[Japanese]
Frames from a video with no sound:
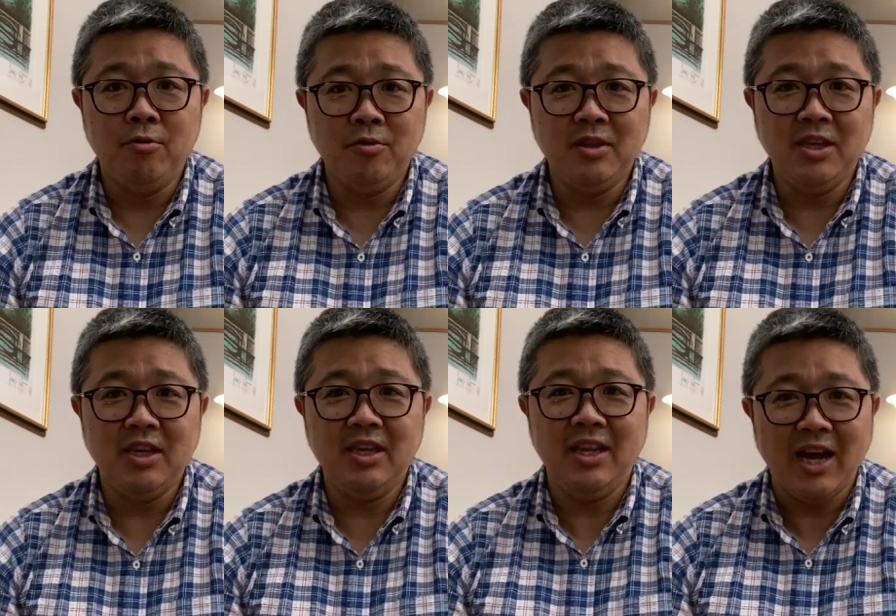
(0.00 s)
本
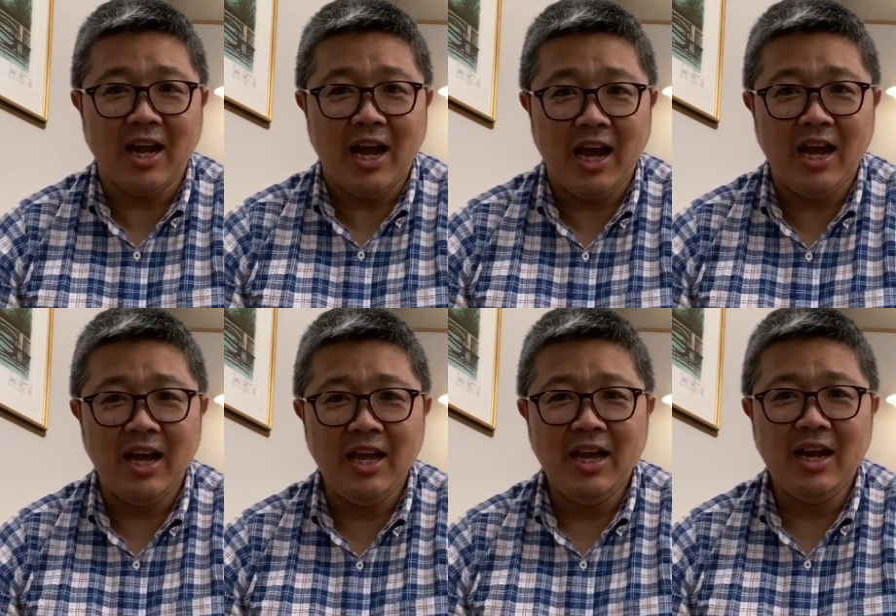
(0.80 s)
にいなが
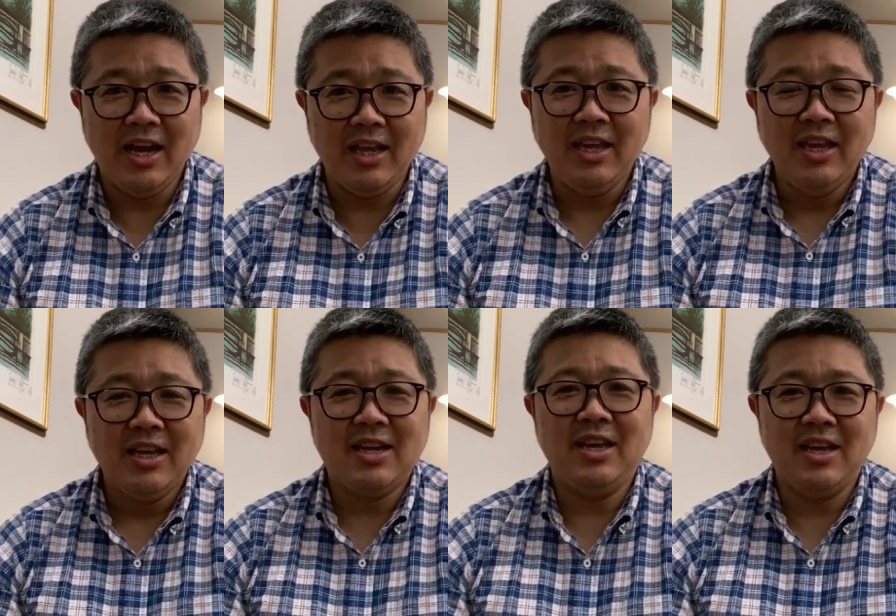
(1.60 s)
ら、はい。
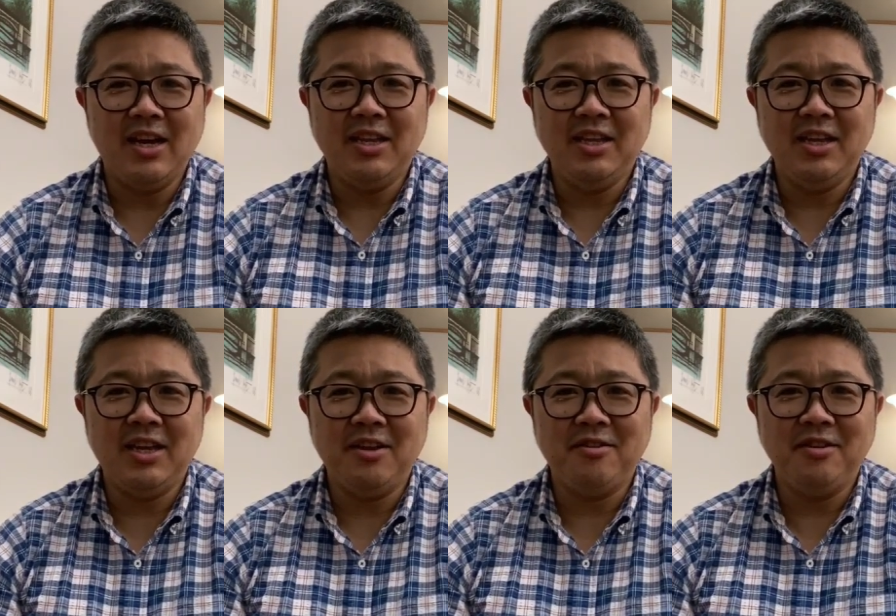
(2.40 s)
海外に
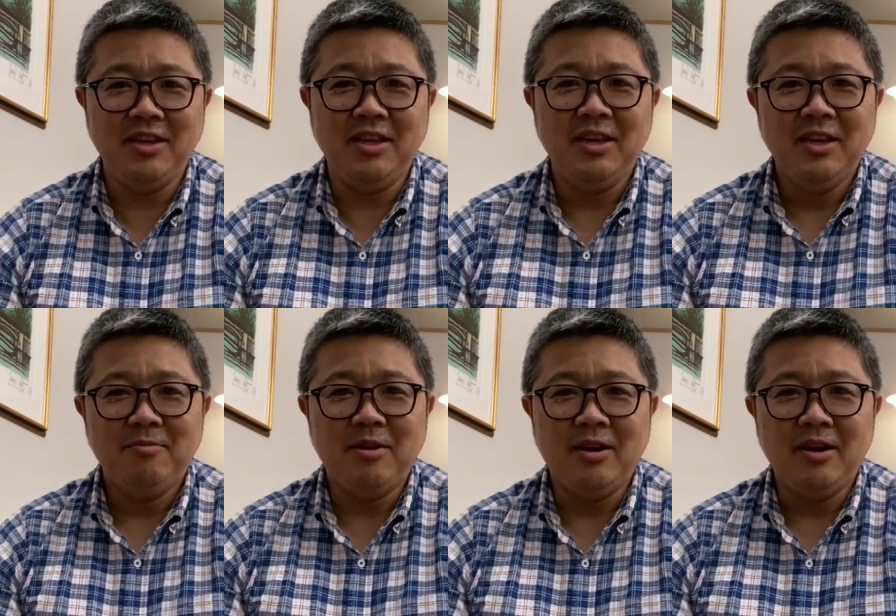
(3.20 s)
行かずに、
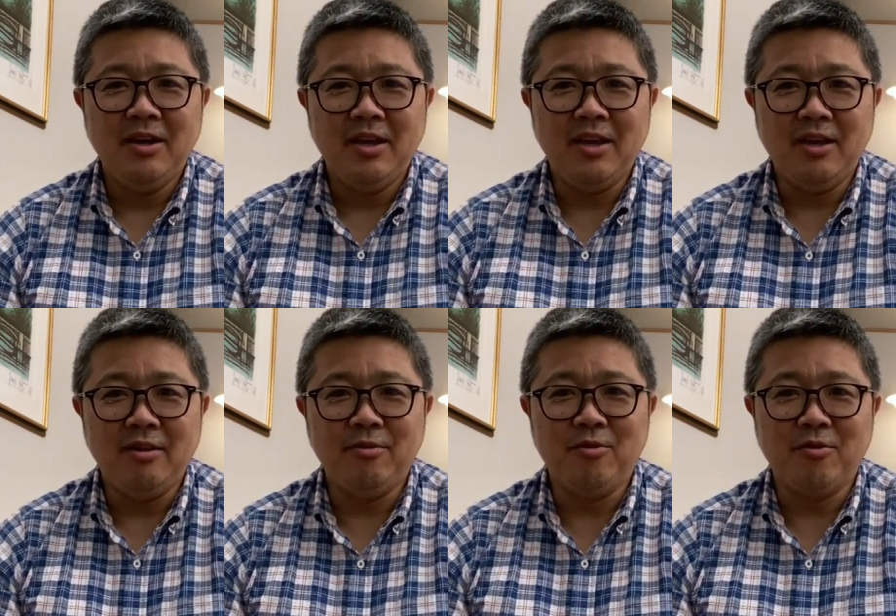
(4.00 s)
まあ、
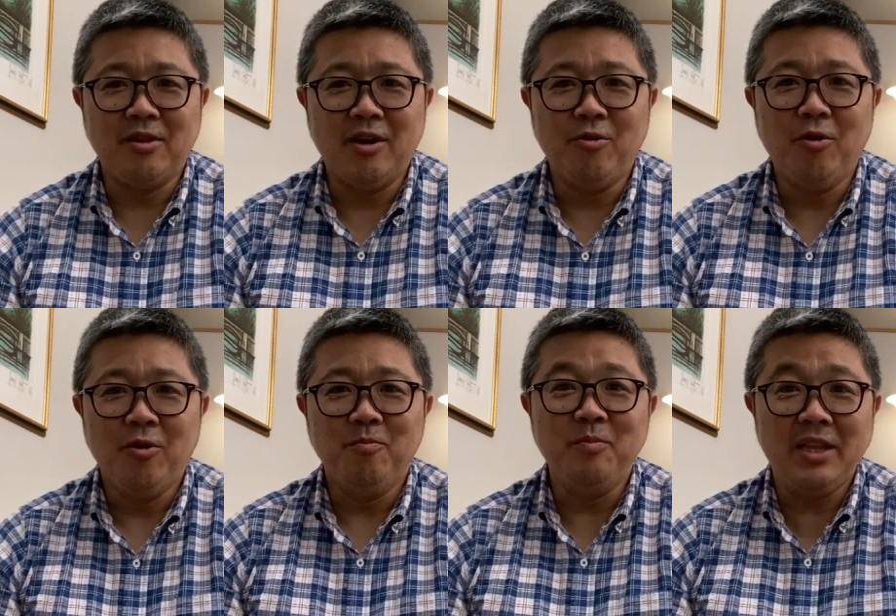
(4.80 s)
えー、不動産
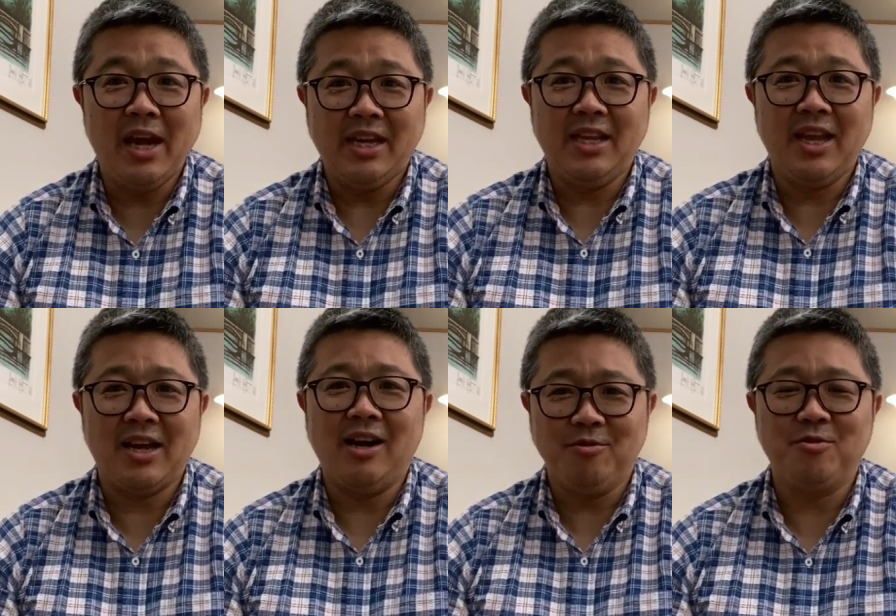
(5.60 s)
を見ないで
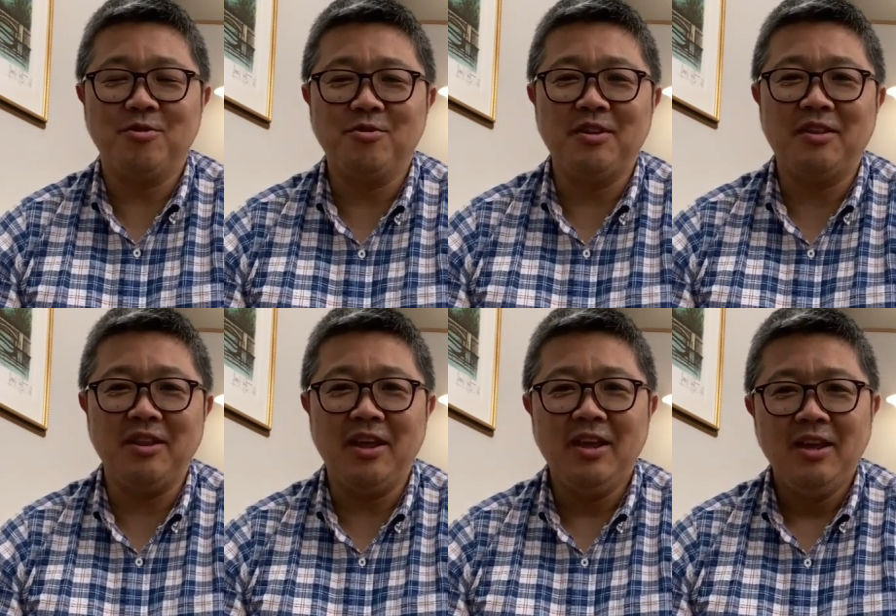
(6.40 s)
買うというです
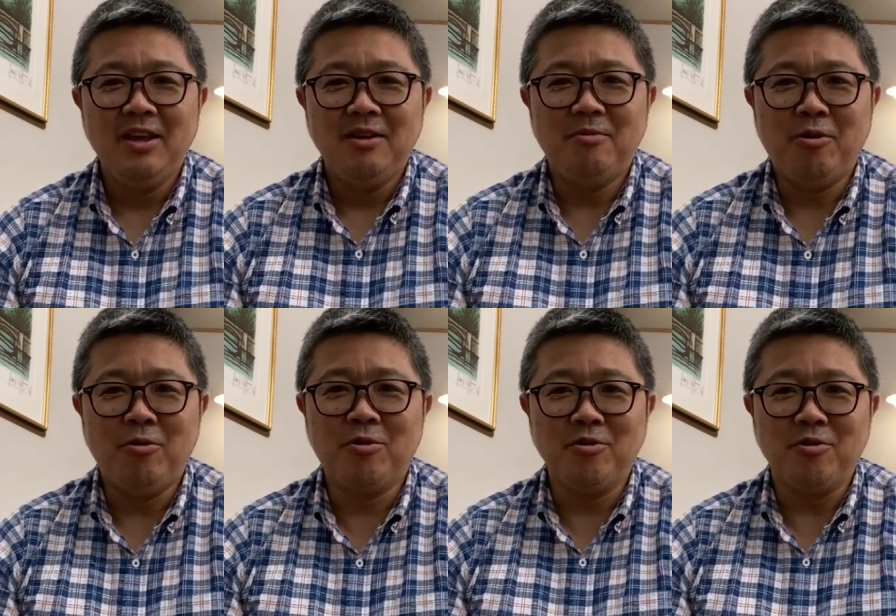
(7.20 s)
ね。まあ、
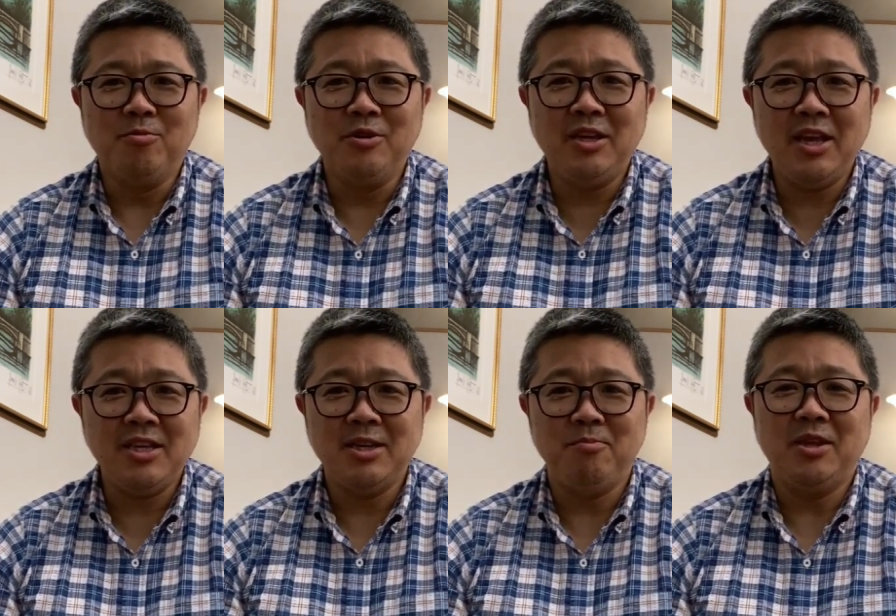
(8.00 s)
ほとんど無理
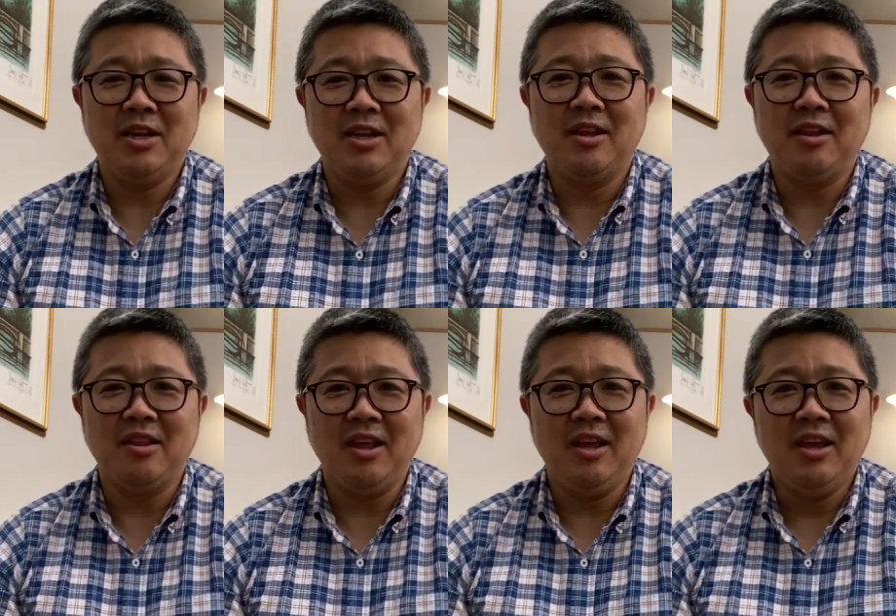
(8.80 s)
ゲーじゃんみたいなで
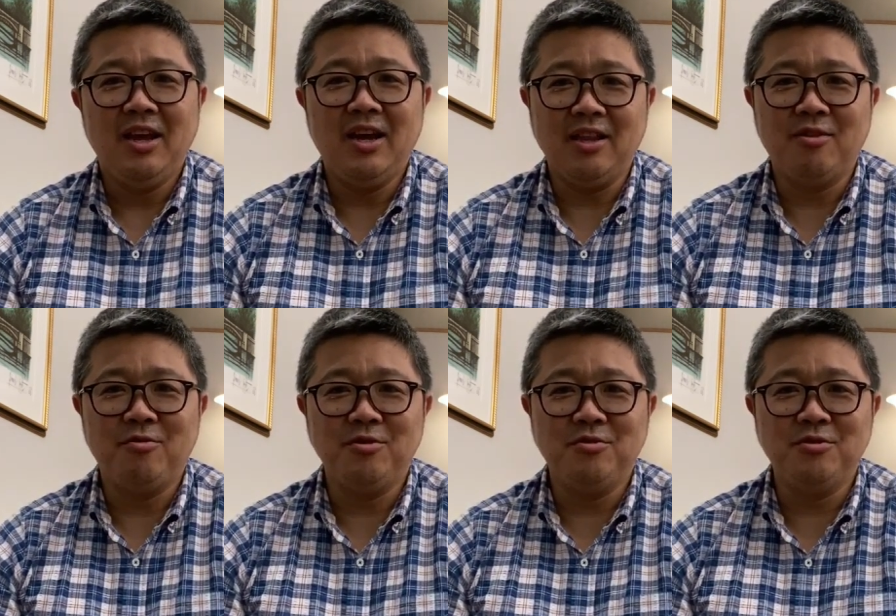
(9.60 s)
すね。はい。
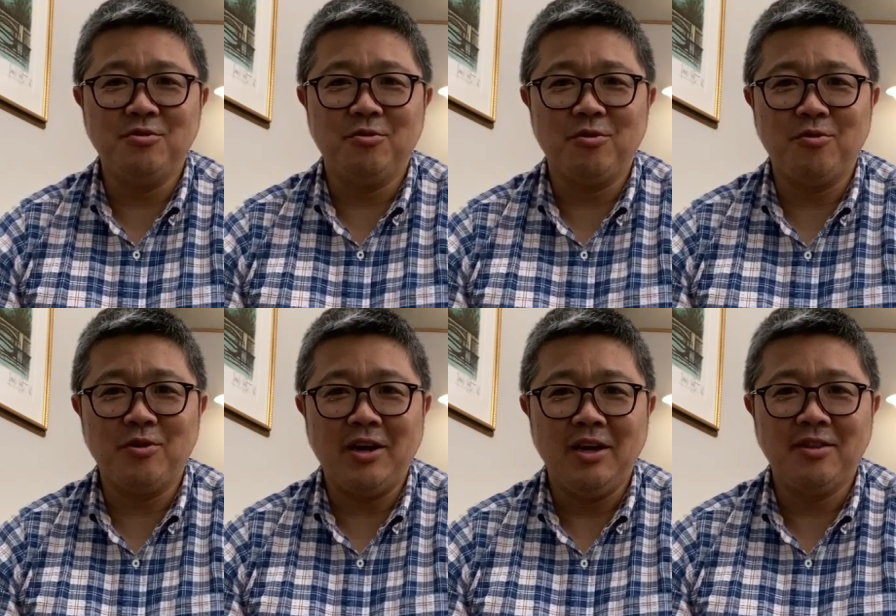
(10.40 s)
そういう状
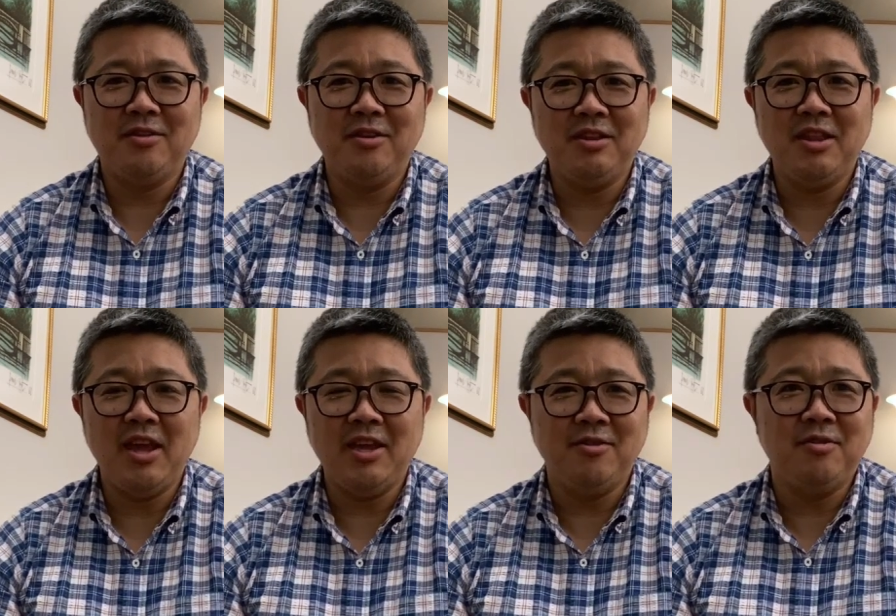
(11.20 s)
況が続い
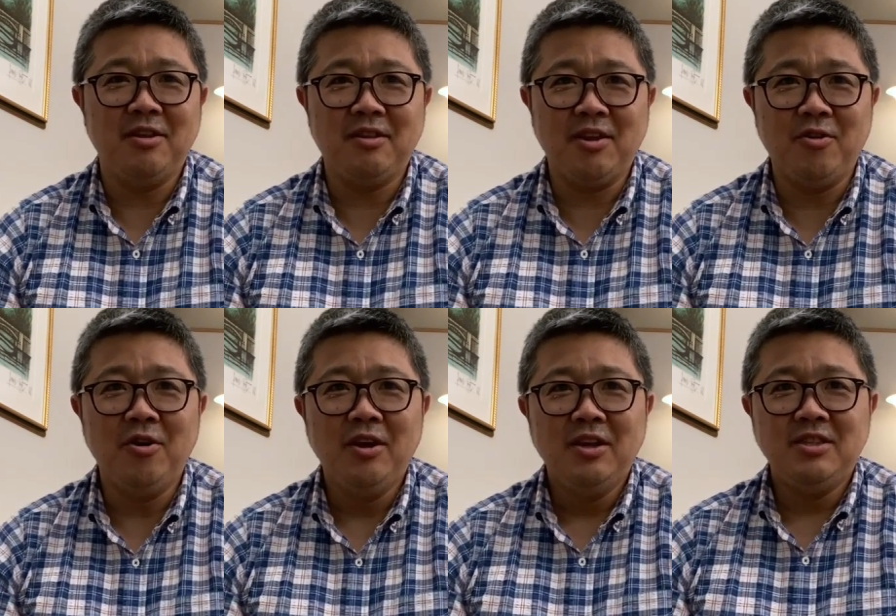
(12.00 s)
ているんですけ
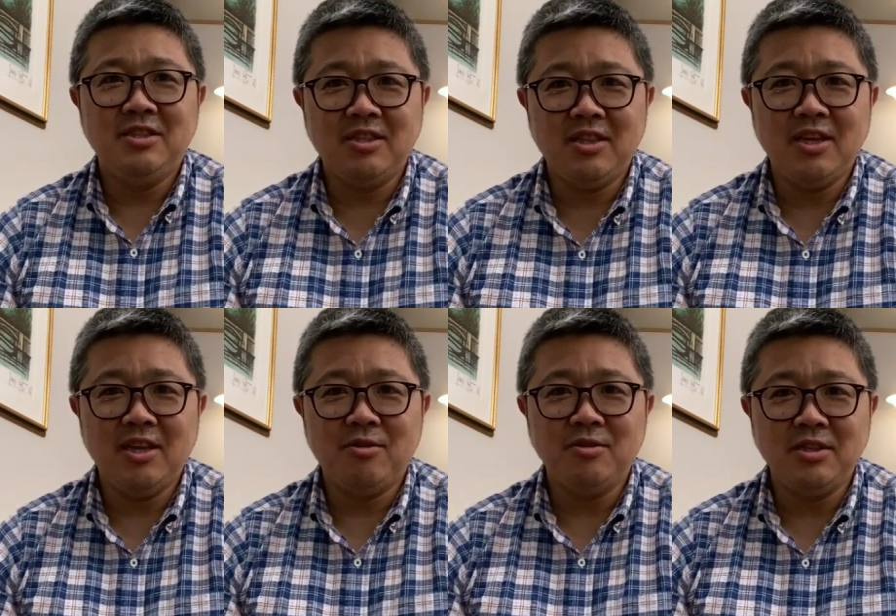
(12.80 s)
ど、実
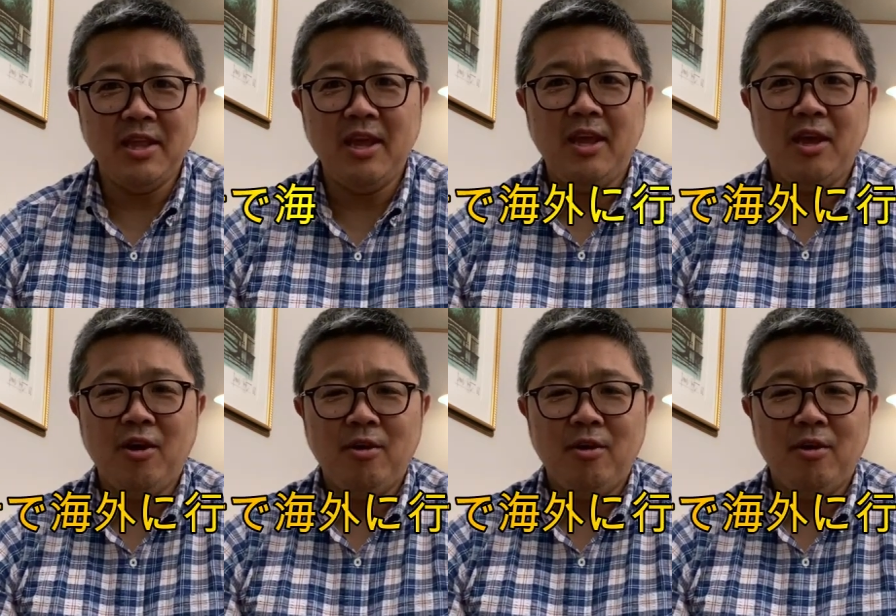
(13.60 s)
態として、